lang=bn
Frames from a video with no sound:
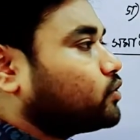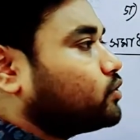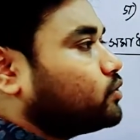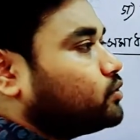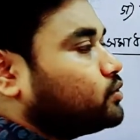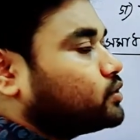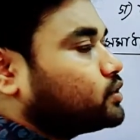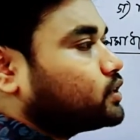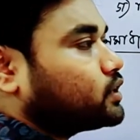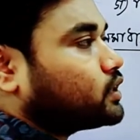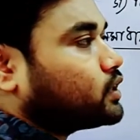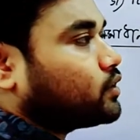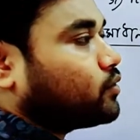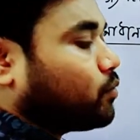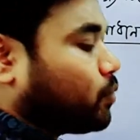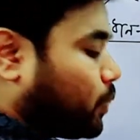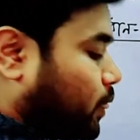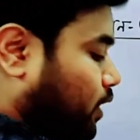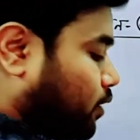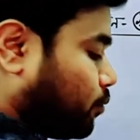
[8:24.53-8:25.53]
জানো যে
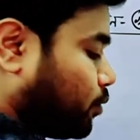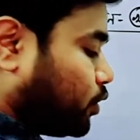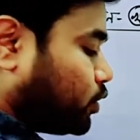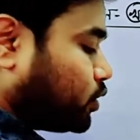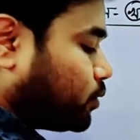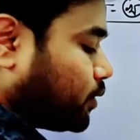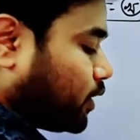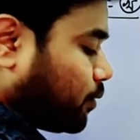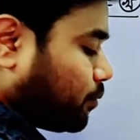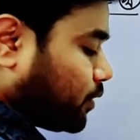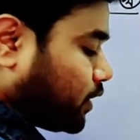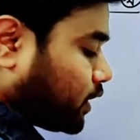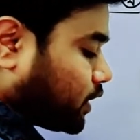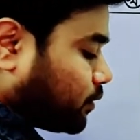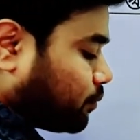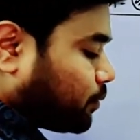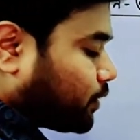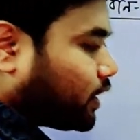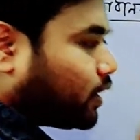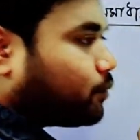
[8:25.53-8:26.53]
প্রথমে আমরা
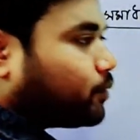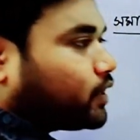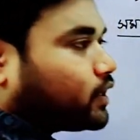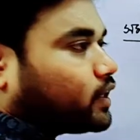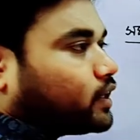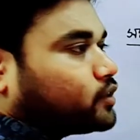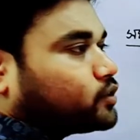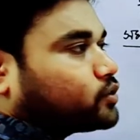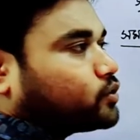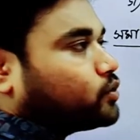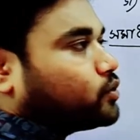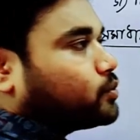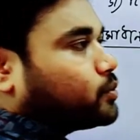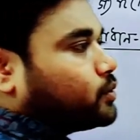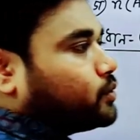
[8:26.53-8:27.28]
আগে প্রাইমের কাজ